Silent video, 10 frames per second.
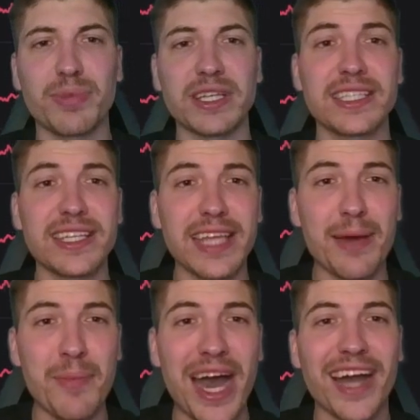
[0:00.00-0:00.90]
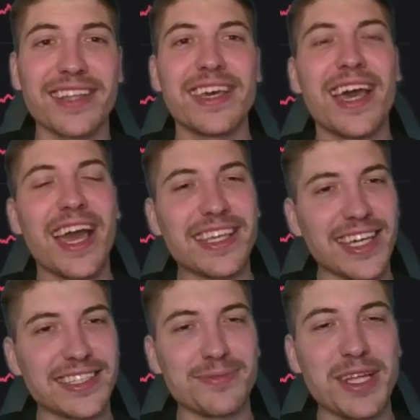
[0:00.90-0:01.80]
passiert? Der Markt, ich
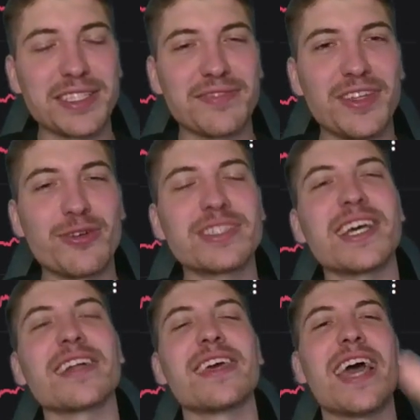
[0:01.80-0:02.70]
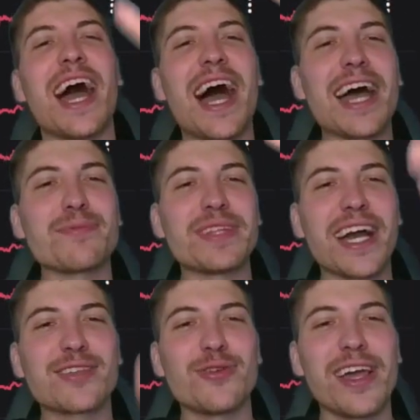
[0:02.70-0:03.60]
hatte es im letzten Video gesagt, atmet
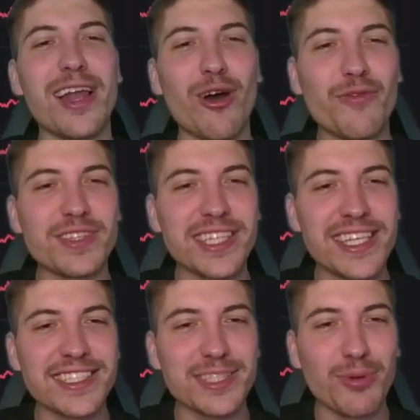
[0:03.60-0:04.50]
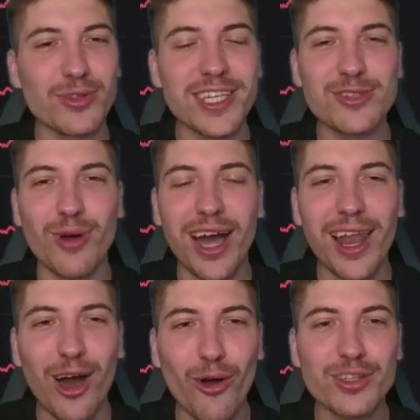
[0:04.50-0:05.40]
aktuell auf. Wir sehen es jetzt prozentual
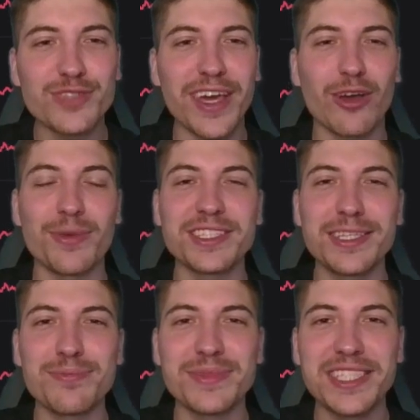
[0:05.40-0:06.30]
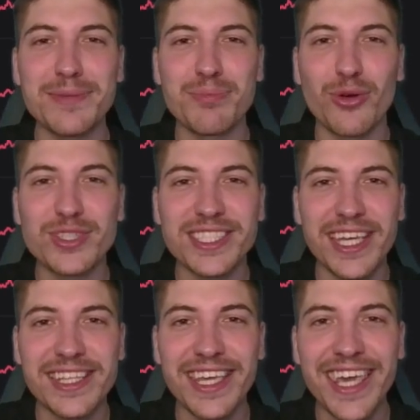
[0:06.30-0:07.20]
auch.
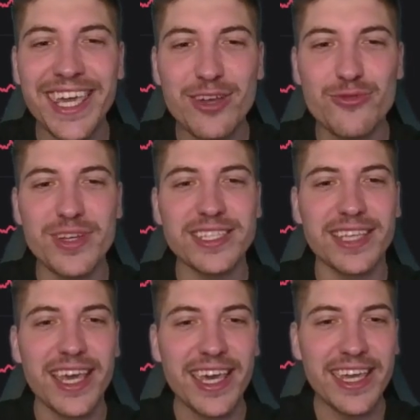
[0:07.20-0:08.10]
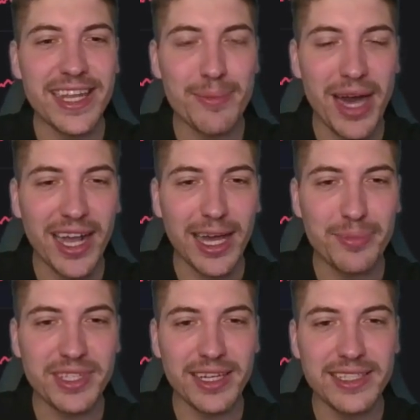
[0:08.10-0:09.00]
2,77% Increase Series in der
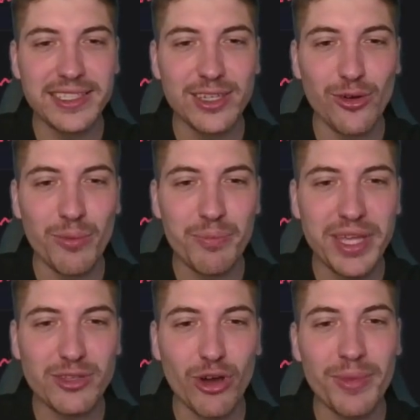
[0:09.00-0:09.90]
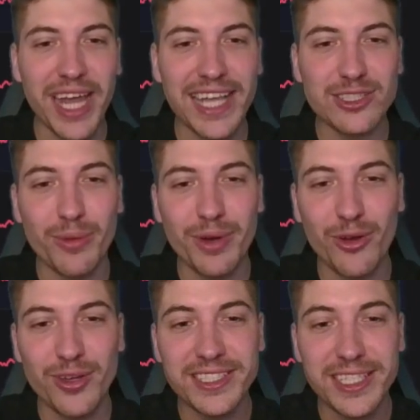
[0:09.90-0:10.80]
Marktkapitalisierung. Bitcoin mit
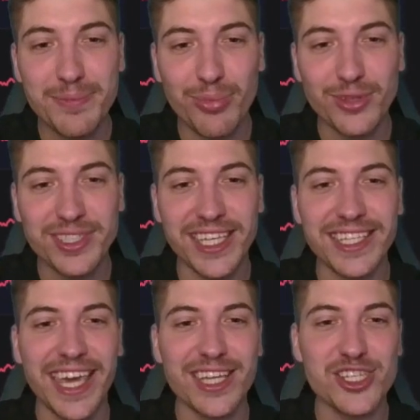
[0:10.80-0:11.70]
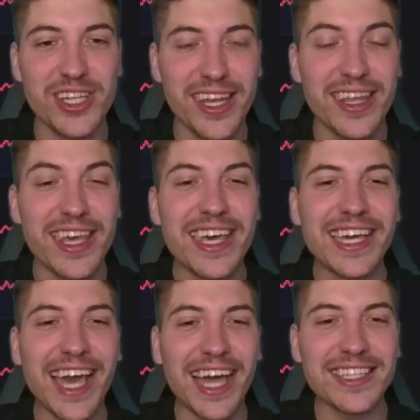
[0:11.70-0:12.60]
1,97% Gain stehen.
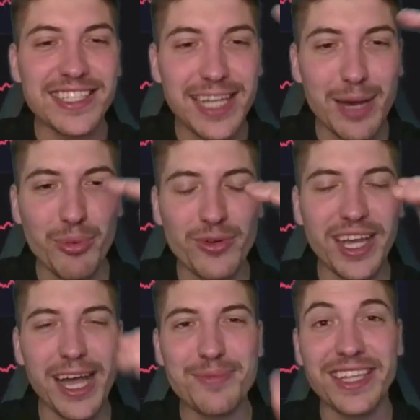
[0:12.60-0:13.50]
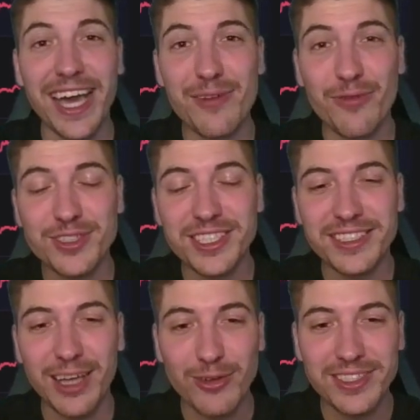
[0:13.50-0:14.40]
Ganz knapp unterhalb der
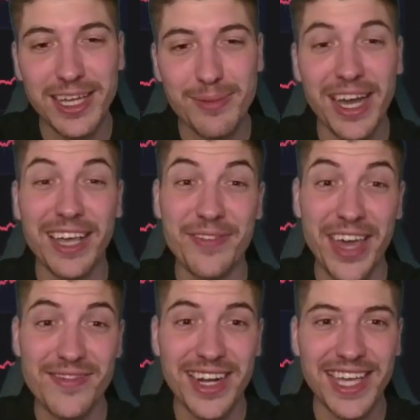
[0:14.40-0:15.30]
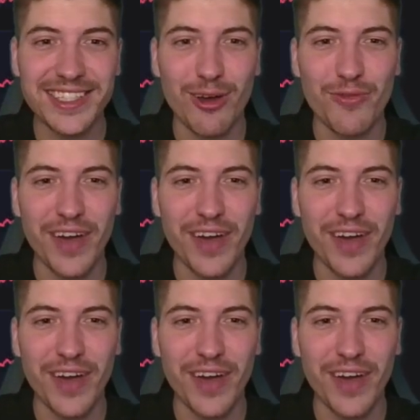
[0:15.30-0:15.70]
43.000er Marke werden wir gleich darauf